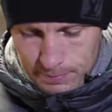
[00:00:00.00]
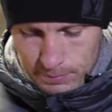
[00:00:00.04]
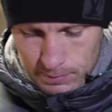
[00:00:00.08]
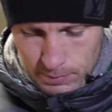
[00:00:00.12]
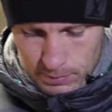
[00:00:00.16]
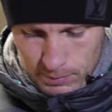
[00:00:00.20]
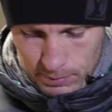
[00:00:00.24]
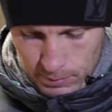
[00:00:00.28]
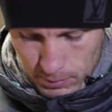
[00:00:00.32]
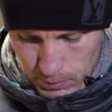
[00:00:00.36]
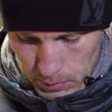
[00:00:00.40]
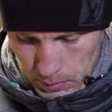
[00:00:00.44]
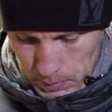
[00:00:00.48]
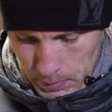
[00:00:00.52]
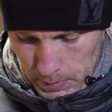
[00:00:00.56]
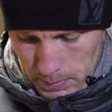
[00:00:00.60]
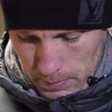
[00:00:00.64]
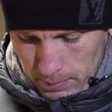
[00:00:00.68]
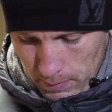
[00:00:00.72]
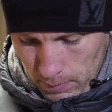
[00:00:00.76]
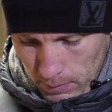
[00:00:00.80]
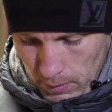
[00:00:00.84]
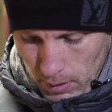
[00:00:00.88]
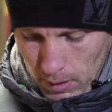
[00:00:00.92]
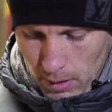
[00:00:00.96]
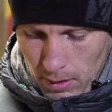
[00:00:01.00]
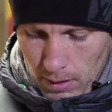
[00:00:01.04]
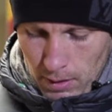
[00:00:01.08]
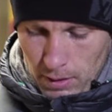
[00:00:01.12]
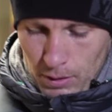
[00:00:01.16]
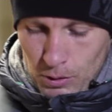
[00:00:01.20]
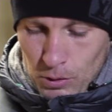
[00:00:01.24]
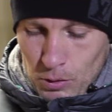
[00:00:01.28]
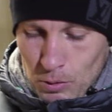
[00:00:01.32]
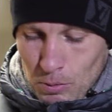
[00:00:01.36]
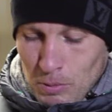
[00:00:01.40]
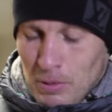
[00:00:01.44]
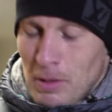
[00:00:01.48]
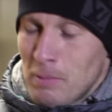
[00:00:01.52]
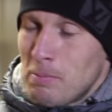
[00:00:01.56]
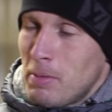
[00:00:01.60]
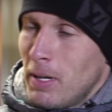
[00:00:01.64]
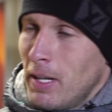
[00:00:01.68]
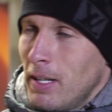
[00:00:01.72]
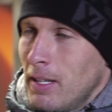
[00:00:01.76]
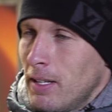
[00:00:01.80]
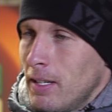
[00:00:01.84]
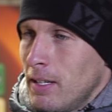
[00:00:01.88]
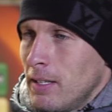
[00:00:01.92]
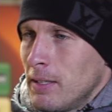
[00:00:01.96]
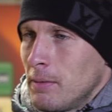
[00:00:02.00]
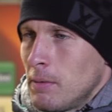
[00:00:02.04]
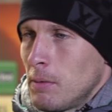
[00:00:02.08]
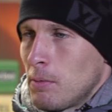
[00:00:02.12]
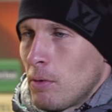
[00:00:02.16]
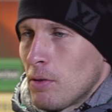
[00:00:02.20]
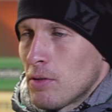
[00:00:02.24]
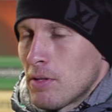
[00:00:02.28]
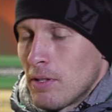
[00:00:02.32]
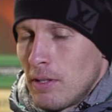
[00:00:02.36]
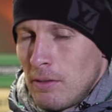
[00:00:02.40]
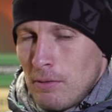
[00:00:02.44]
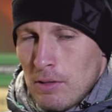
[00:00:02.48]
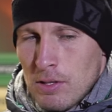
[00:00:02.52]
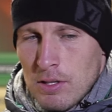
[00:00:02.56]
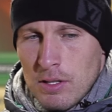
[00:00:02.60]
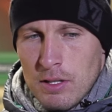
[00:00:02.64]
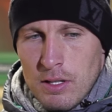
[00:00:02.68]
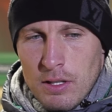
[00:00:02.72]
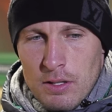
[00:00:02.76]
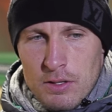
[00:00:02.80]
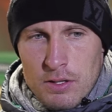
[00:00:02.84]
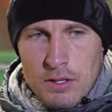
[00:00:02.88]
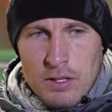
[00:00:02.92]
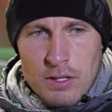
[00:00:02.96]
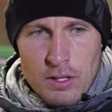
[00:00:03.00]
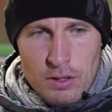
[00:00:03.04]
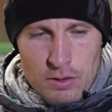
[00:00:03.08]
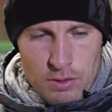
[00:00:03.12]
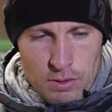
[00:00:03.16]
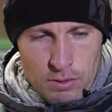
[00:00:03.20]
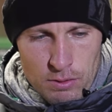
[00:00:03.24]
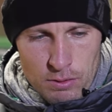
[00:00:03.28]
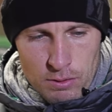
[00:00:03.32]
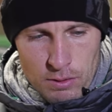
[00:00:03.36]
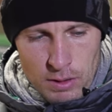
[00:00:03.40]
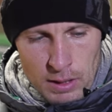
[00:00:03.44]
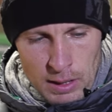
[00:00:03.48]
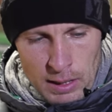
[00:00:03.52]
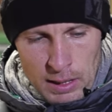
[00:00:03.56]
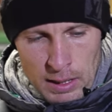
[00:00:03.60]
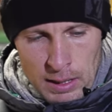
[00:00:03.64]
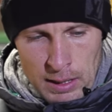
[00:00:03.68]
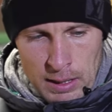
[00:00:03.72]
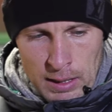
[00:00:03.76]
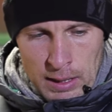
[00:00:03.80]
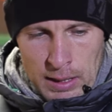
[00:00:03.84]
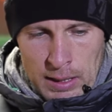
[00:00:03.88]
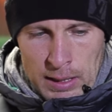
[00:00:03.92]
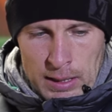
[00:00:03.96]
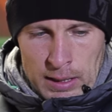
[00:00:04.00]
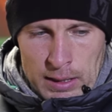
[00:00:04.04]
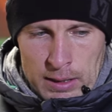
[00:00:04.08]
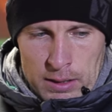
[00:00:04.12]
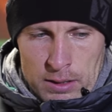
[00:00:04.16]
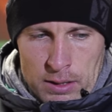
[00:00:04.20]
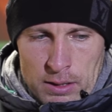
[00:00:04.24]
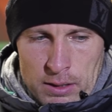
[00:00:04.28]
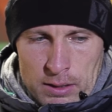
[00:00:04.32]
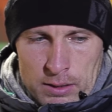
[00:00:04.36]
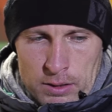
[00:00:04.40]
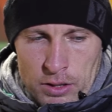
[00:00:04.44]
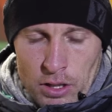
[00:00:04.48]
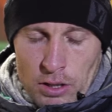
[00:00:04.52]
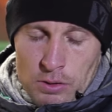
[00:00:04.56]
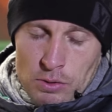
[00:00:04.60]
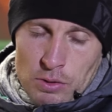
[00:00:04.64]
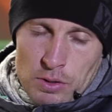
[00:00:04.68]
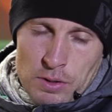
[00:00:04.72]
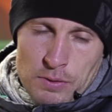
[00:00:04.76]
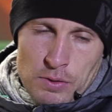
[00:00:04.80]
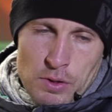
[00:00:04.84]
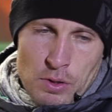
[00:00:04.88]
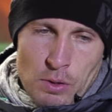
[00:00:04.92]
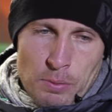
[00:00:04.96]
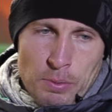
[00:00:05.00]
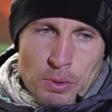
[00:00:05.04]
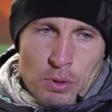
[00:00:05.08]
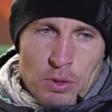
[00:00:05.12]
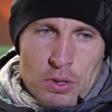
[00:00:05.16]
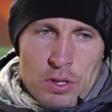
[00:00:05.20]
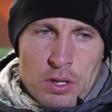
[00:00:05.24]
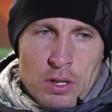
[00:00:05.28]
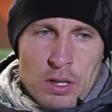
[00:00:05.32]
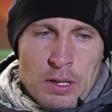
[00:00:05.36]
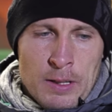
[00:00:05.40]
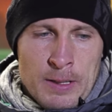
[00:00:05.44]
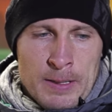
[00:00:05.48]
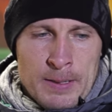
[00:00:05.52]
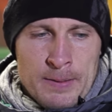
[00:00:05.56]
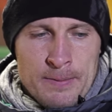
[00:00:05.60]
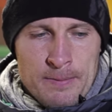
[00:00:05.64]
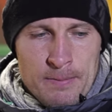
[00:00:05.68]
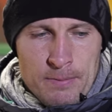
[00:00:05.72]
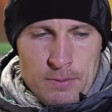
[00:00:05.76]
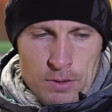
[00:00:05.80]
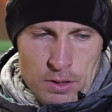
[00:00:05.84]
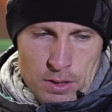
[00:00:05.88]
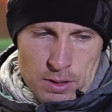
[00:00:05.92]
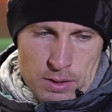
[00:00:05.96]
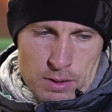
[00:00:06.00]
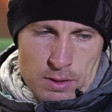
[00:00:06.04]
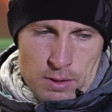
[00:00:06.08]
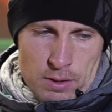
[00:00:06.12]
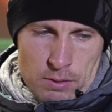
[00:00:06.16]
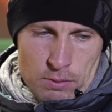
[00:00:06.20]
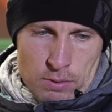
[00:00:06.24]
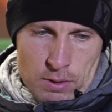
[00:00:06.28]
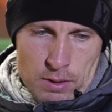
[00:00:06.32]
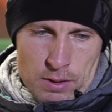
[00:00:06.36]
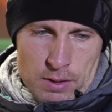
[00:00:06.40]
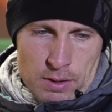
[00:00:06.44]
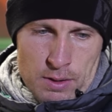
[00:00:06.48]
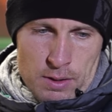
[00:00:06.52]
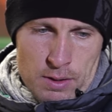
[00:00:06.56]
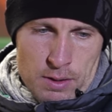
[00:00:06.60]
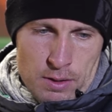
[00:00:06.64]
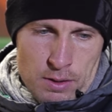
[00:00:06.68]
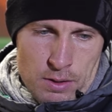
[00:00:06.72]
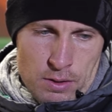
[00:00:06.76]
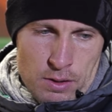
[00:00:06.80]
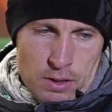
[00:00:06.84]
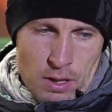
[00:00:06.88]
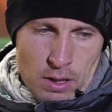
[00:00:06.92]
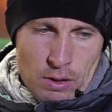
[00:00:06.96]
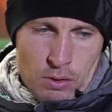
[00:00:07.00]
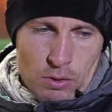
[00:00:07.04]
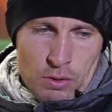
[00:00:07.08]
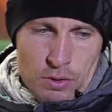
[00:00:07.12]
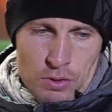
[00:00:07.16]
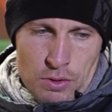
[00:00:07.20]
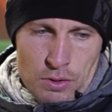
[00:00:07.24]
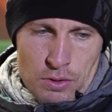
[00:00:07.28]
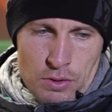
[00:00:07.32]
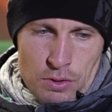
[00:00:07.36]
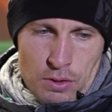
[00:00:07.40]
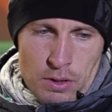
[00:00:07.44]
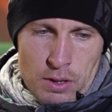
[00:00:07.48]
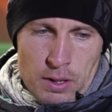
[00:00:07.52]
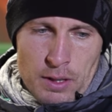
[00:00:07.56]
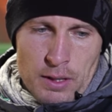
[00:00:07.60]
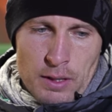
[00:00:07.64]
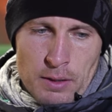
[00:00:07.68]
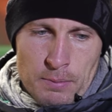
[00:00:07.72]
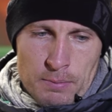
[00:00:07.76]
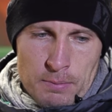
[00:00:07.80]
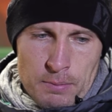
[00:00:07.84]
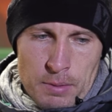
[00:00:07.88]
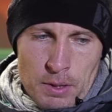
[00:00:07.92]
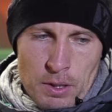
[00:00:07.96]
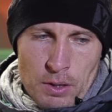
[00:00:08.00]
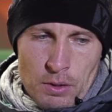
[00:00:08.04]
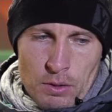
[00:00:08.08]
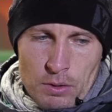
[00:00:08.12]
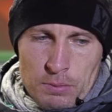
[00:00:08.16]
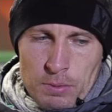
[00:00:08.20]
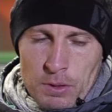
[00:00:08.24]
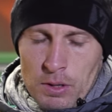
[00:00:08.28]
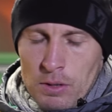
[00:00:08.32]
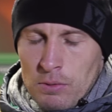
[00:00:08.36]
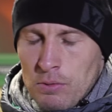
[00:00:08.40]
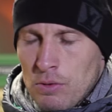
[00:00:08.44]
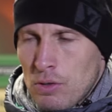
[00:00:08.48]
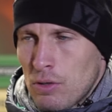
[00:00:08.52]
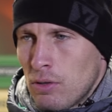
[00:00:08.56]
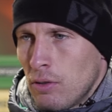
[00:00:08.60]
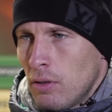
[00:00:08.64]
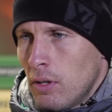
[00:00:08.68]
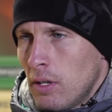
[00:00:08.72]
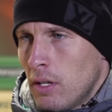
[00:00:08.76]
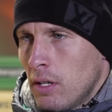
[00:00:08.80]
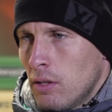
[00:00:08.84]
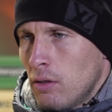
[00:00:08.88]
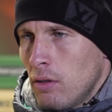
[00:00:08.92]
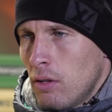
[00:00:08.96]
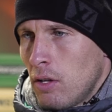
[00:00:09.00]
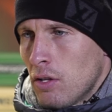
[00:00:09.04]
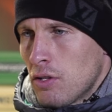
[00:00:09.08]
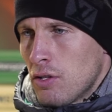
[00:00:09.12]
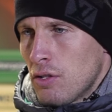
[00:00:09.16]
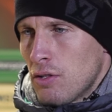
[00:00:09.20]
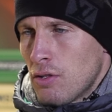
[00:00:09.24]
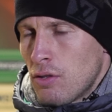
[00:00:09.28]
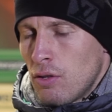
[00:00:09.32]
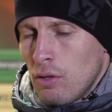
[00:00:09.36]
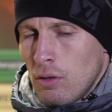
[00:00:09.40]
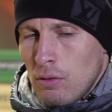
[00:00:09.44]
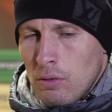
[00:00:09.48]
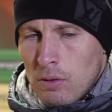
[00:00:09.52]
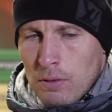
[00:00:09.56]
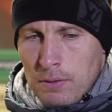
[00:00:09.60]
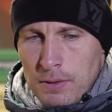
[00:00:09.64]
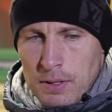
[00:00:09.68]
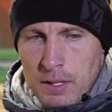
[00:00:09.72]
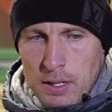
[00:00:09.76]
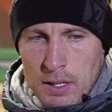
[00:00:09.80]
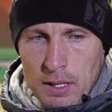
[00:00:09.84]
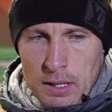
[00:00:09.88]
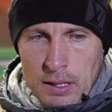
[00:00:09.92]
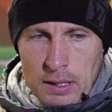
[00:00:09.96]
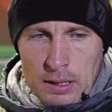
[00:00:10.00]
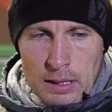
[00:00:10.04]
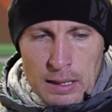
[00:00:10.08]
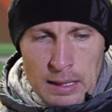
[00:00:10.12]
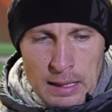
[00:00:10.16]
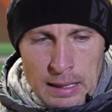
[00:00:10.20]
набрали форму? Ну, мы не проиграли, мы просто не вышли дальше, так что сейчас уже все прошло. Сейчас у нас такой чуть-чуть длинный период, потому что игра только 6 в Тереке.